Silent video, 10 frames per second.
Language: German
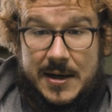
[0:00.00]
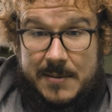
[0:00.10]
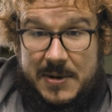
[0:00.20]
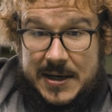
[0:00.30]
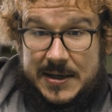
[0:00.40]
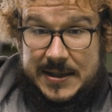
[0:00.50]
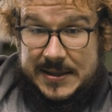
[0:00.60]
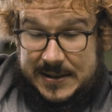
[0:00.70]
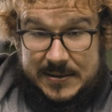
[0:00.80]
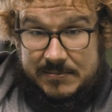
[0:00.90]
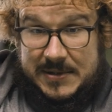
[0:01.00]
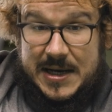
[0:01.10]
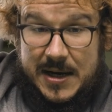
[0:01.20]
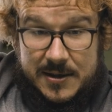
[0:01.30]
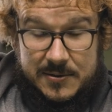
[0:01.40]
am Ende ist die
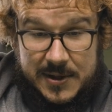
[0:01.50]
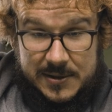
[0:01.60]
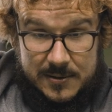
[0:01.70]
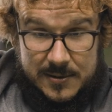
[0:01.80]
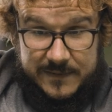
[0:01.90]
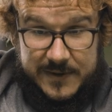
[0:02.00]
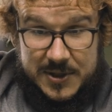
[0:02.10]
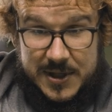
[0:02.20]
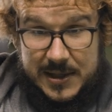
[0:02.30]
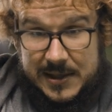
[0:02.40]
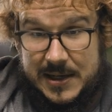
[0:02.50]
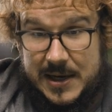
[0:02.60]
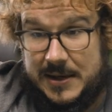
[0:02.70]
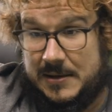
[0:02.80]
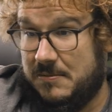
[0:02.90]
Agentur der Zukunft wahrscheinlich ein